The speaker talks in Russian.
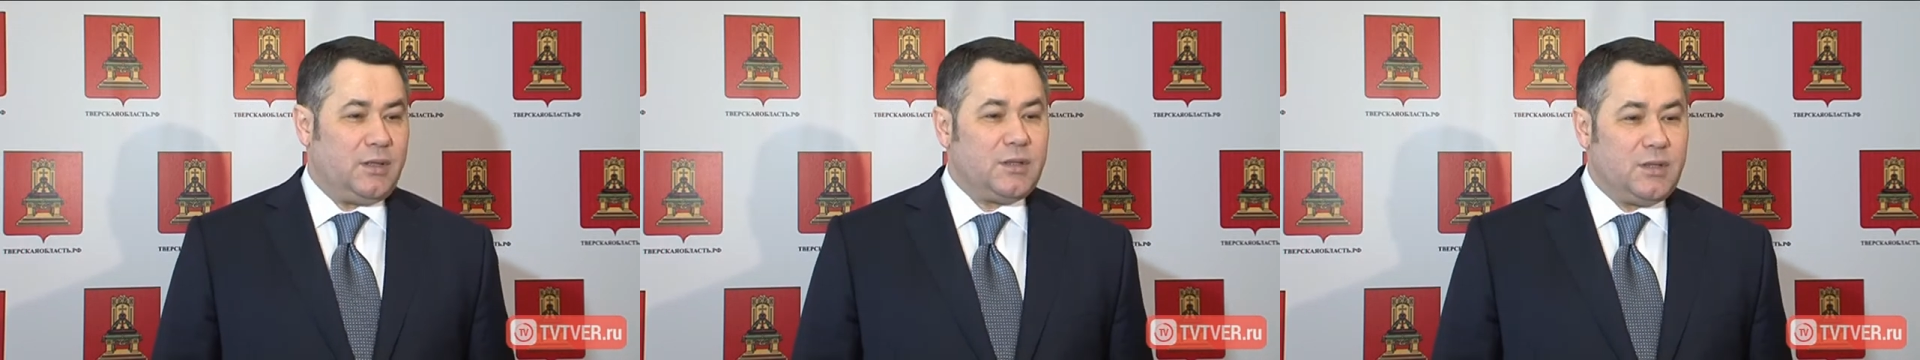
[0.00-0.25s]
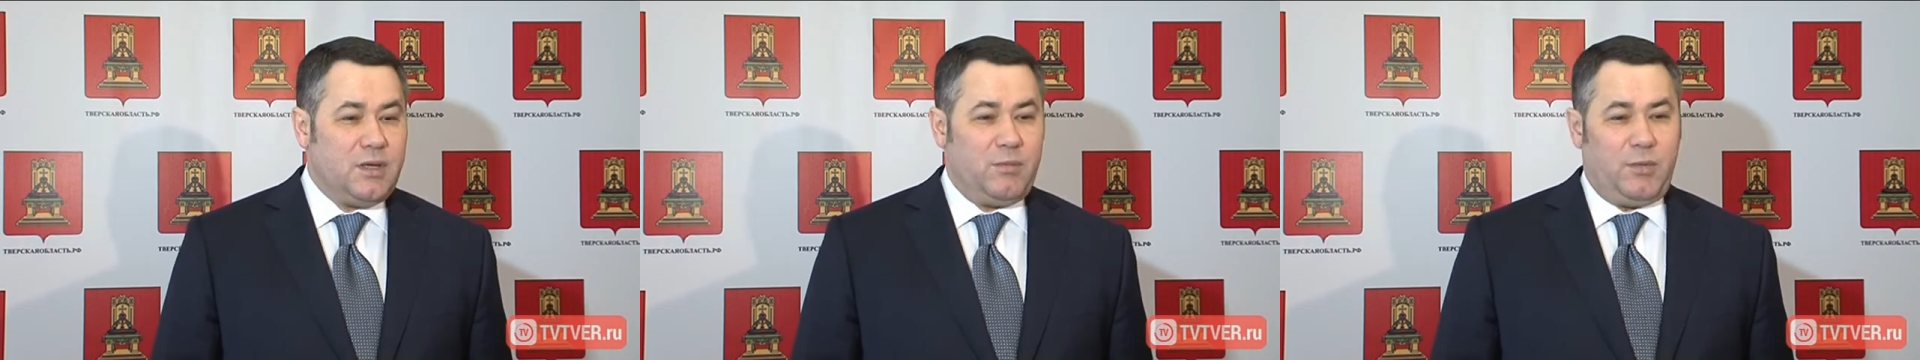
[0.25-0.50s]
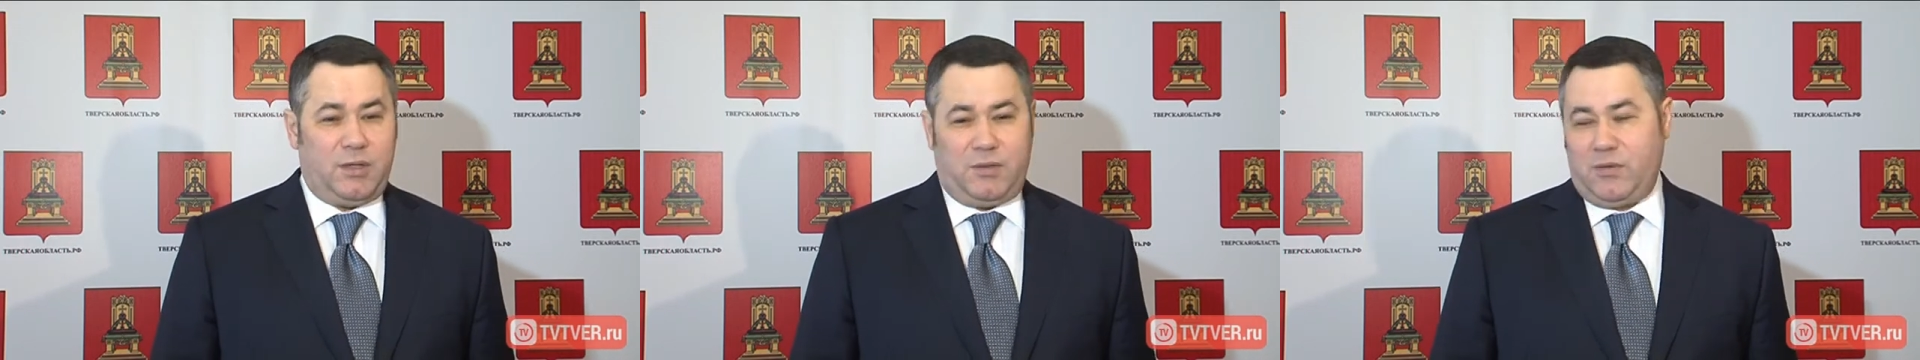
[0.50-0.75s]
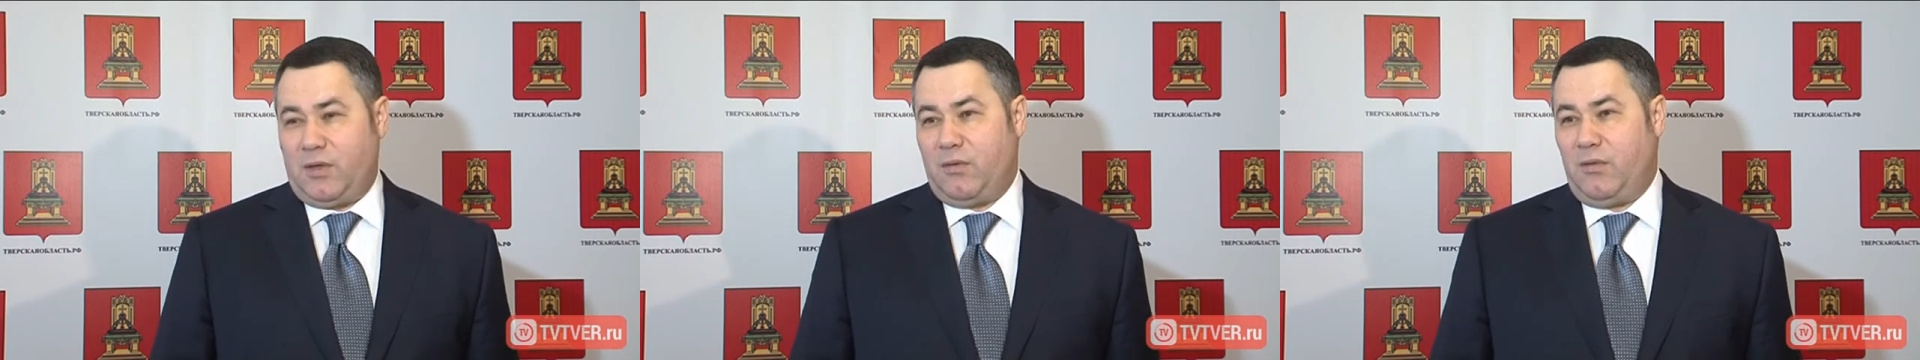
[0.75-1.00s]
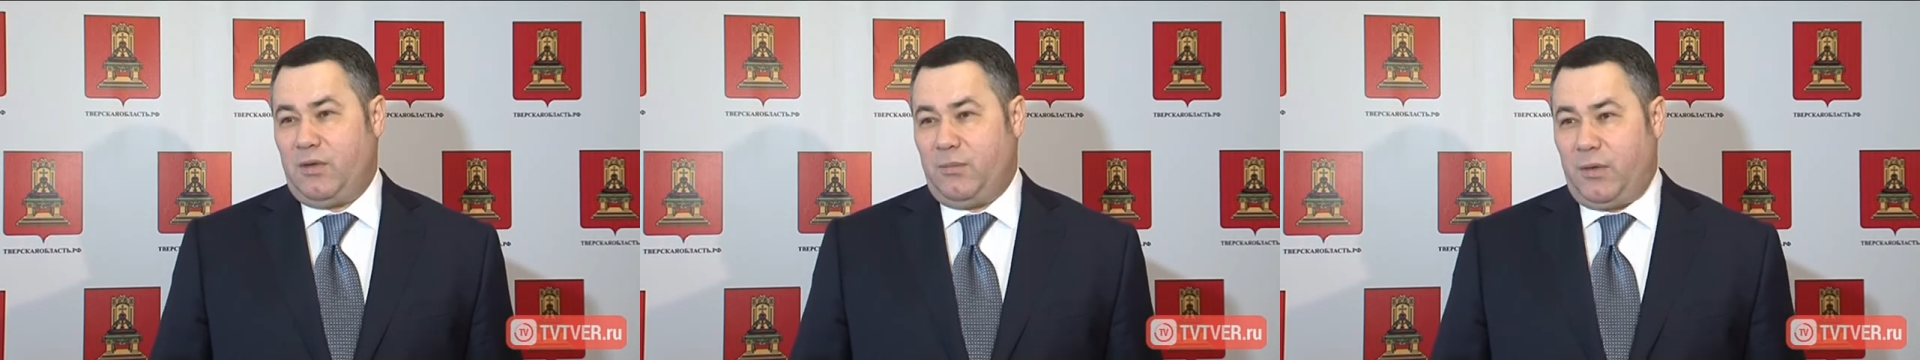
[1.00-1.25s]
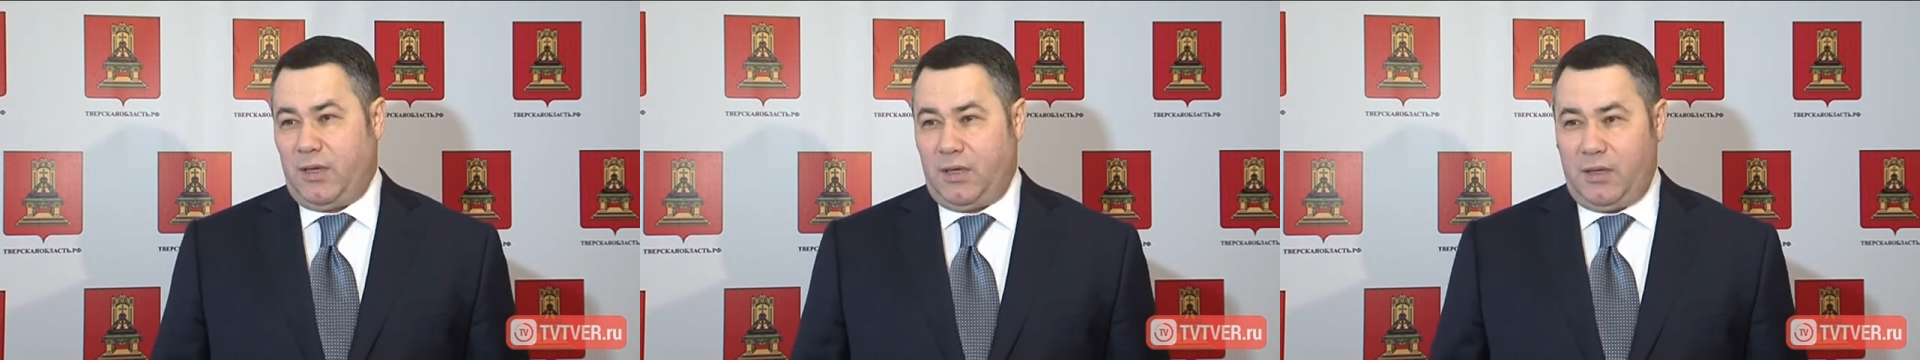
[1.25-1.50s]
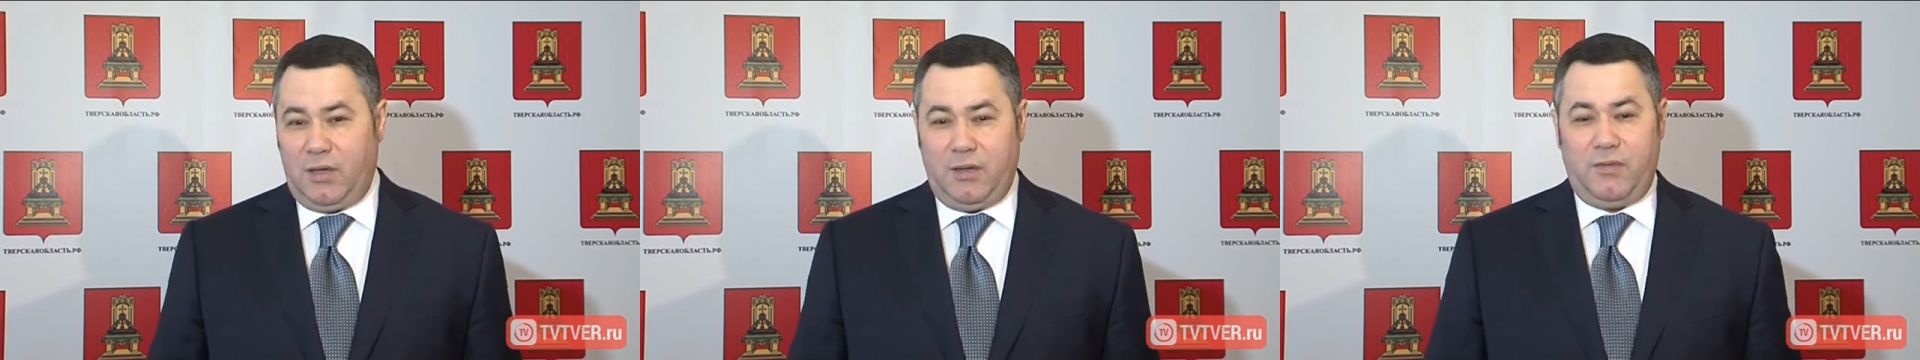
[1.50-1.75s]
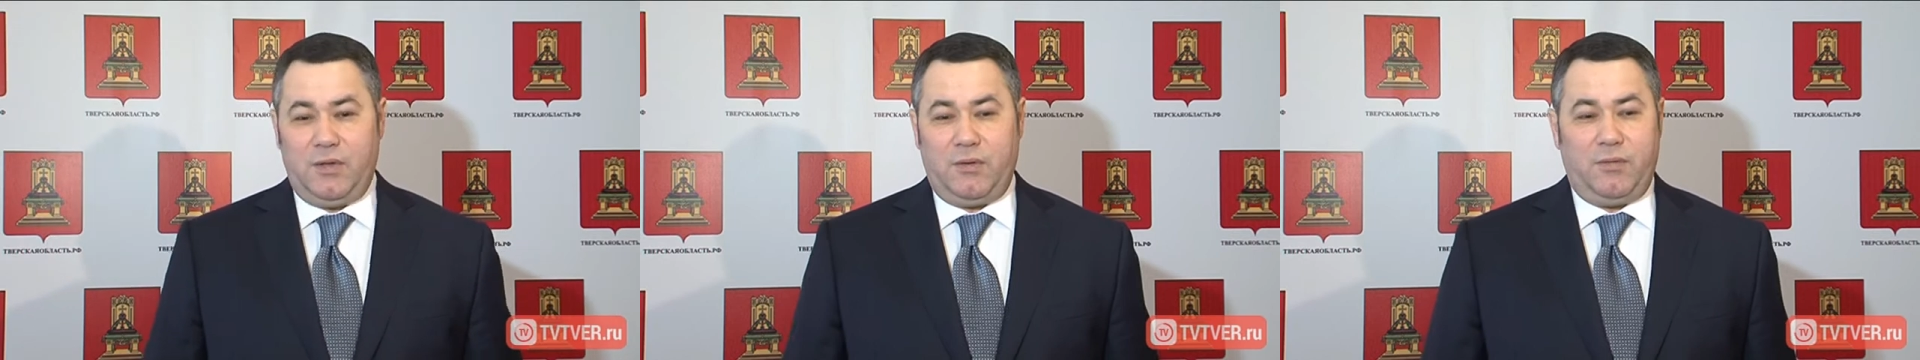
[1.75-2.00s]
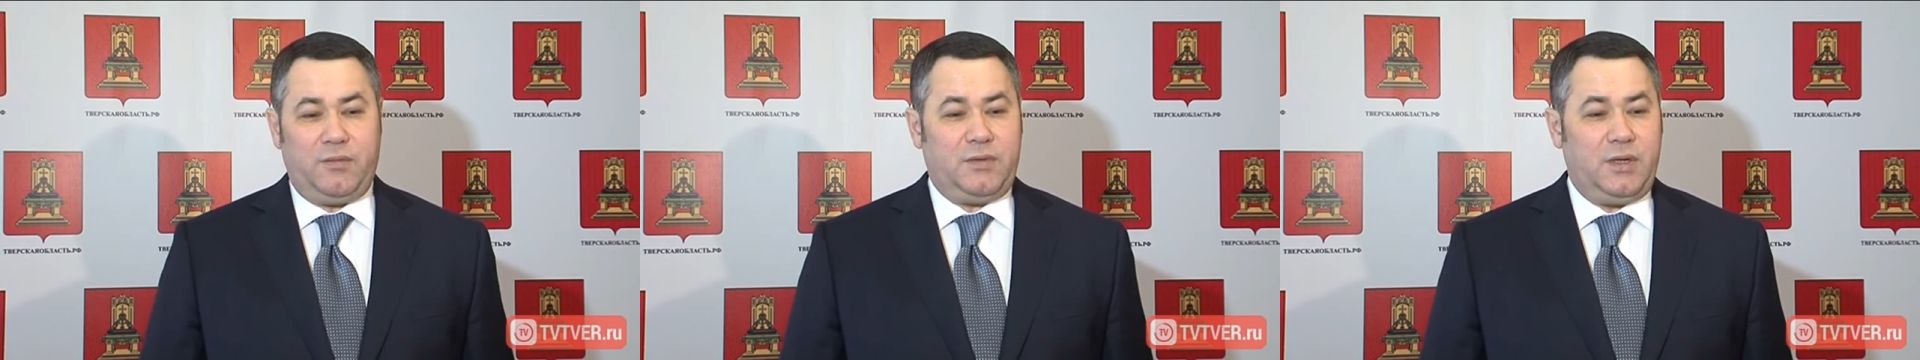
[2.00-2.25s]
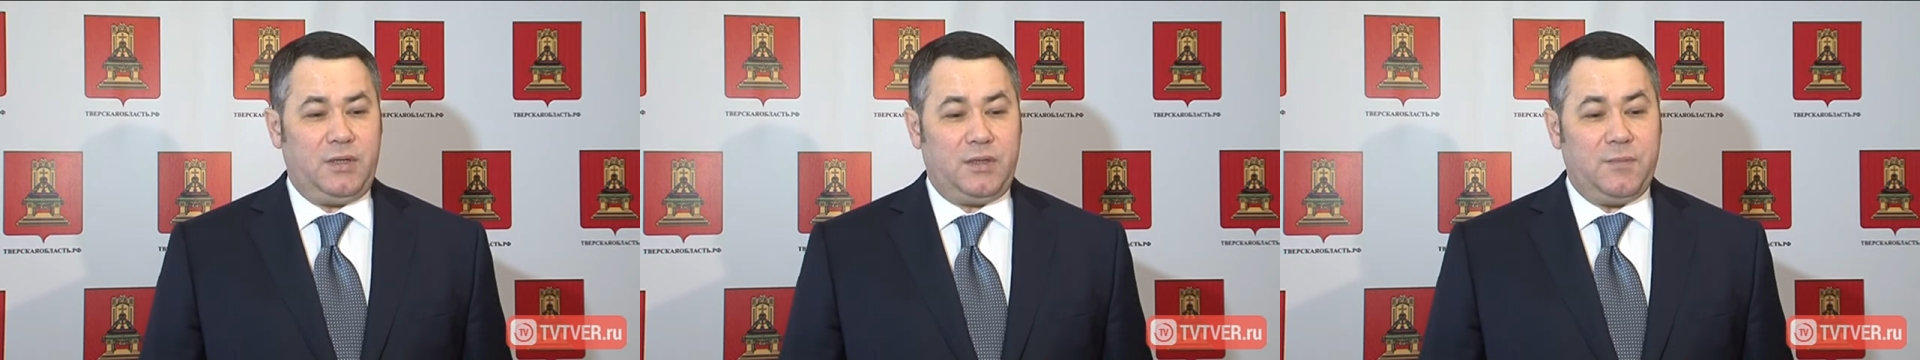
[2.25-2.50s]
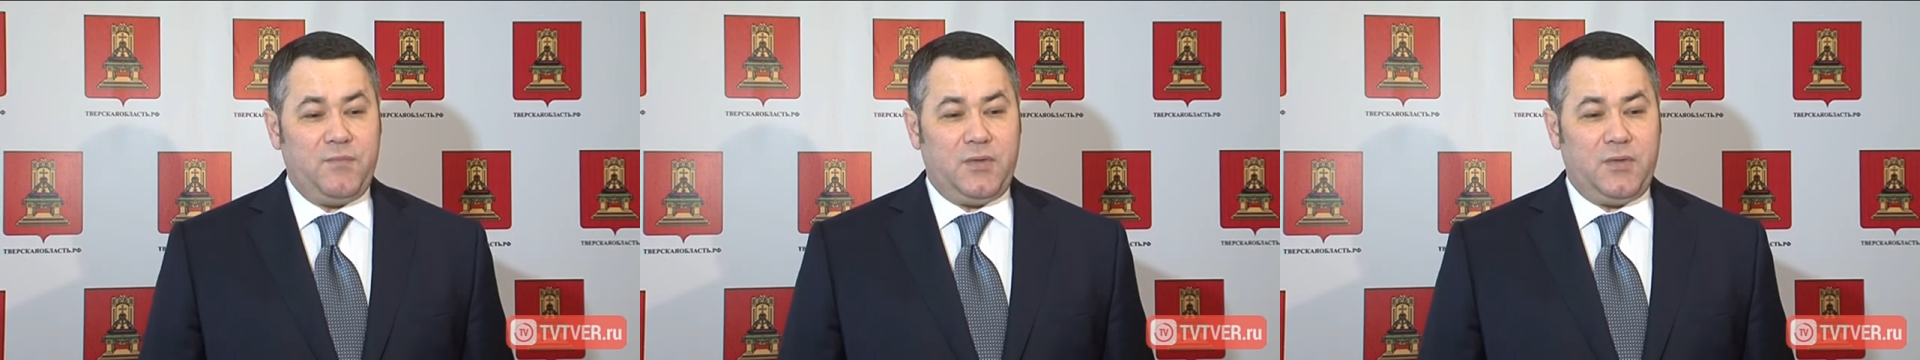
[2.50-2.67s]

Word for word: заниматься в установленном порядке, ликвидировать все эти